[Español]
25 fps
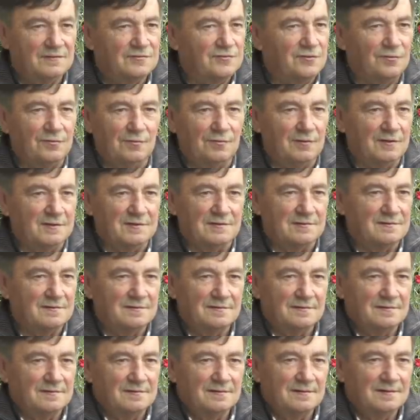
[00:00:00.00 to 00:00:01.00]
Eso no
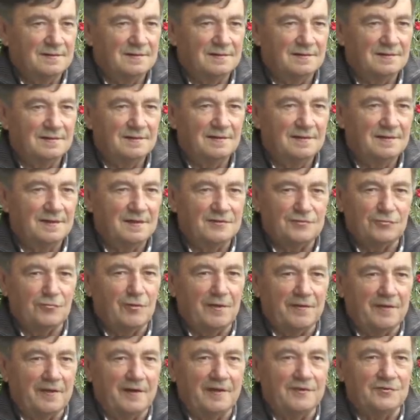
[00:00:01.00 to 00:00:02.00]
es, eso no
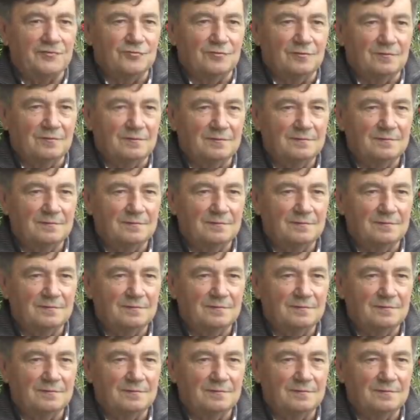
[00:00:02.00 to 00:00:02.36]
hay derecho.